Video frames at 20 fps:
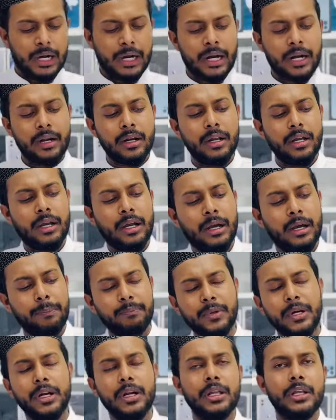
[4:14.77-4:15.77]
আর
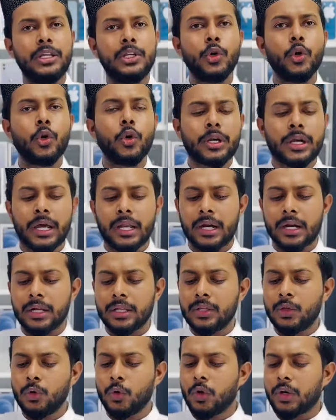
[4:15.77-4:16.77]
আপনার ইয়েলো কালার
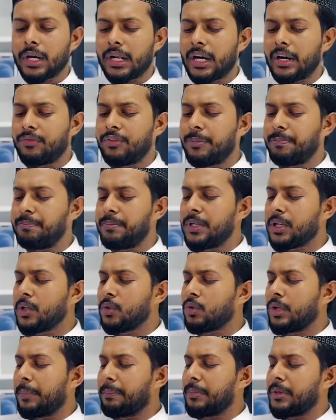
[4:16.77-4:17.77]
ইয়েলো কালার ফিফটিন
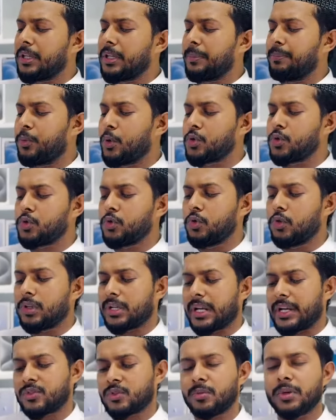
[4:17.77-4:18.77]
কিন্তু আপনাদের প্রচুর
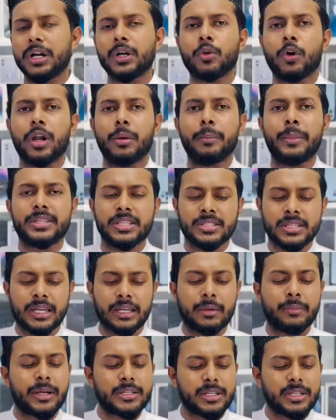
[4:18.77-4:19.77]
কাস্টমারের কল মেসেজ
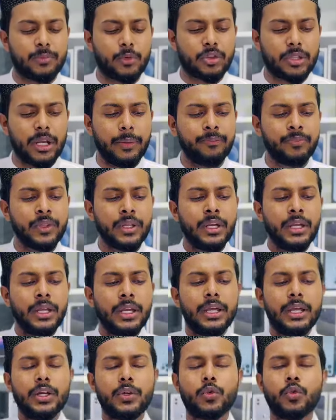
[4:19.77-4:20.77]
থাকে মাঝে মধ্যে
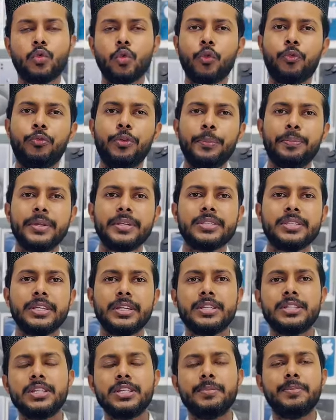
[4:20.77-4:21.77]
টু ফিফটি
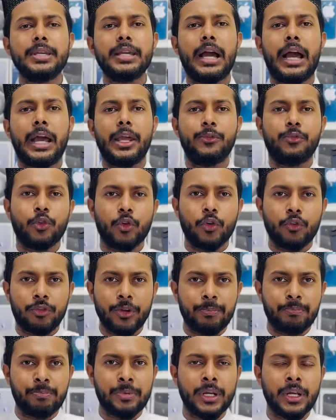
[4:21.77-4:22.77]
সিক্স জিবি আইফোন
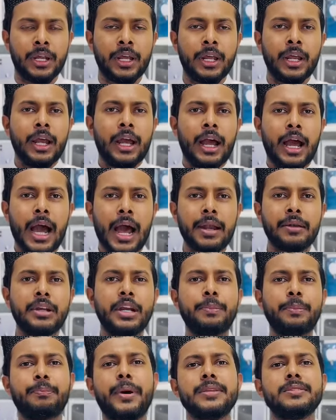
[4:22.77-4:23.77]
ফিফটিন
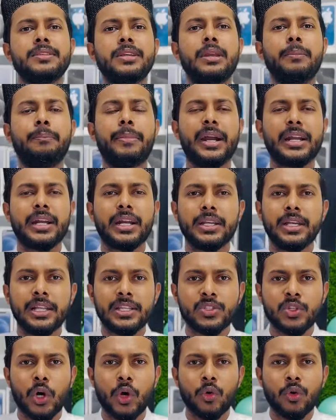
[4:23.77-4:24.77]
হান্ড্রেড পার্সেন্ট ব্যাটারি
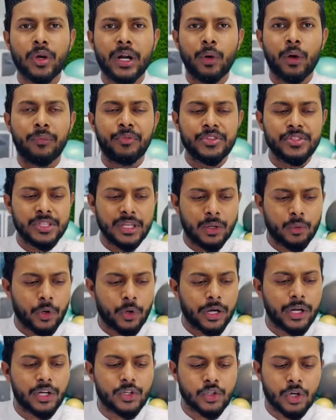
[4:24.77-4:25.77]
হেলথ সহকারে অফিসিয়াল
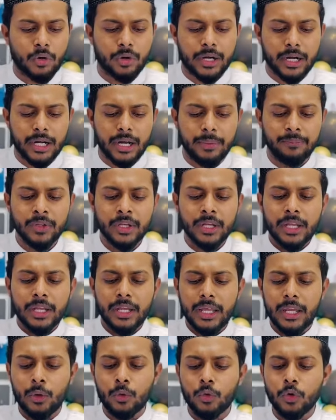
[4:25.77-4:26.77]
ওয়ারেন্টি সহকারে
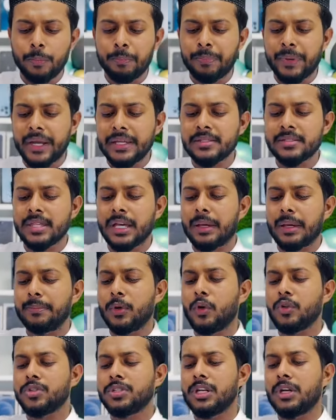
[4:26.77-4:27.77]
এগুলোর প্রাইস থাকবে
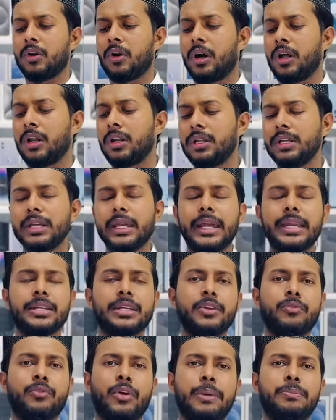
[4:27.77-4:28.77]
হচ্ছে অনলি
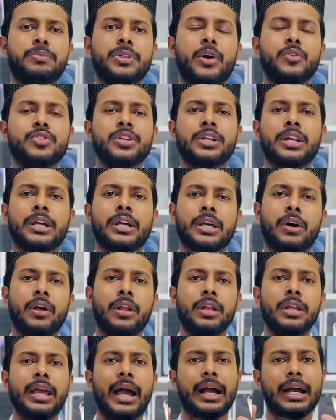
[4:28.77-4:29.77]
এইটটি ফাইভ থাউজেন্ড টাকা
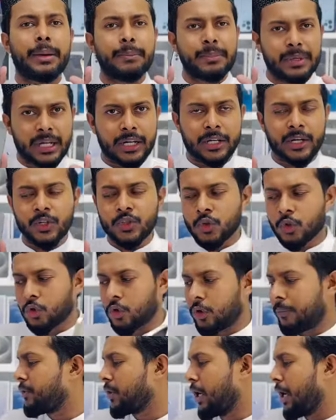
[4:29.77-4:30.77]
অনলি আগামীকালকের জন্য
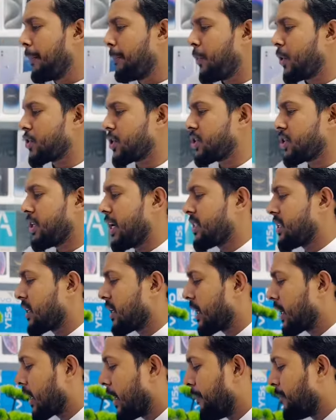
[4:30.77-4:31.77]
পঁচাশি হাজার
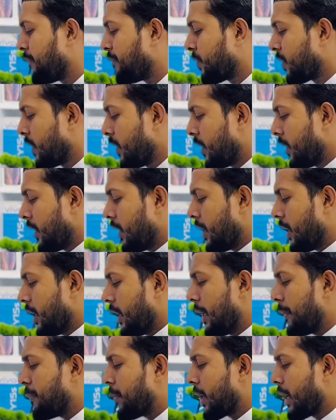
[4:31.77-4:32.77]
টাকা
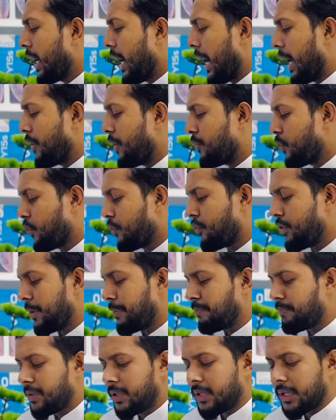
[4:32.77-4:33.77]
এরপরে আইফোন
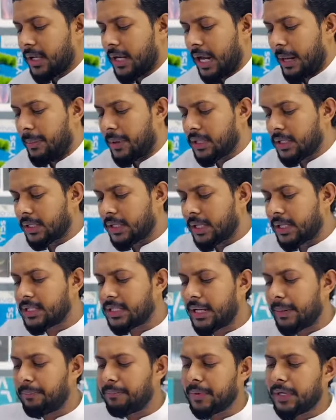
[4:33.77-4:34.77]
ফিফটিনের আমাদের
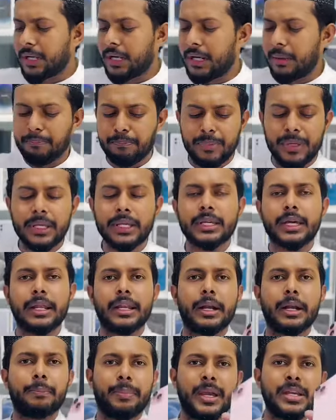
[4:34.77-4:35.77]
কাছে আপনারা পিঙ্ক
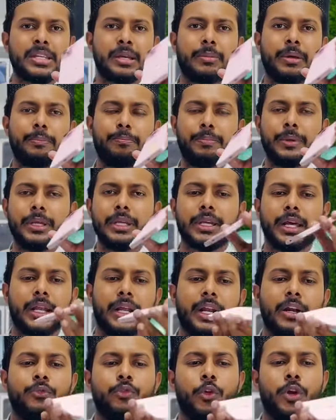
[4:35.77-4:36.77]
কালার পেয়ে যাবেন পিঙ্ক
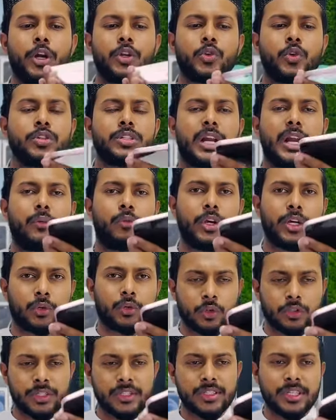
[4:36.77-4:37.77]
কালারের ফোনের জন্য যারা ওয়েট
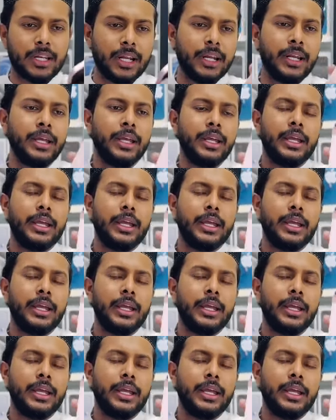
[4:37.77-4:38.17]
করতেছিলেন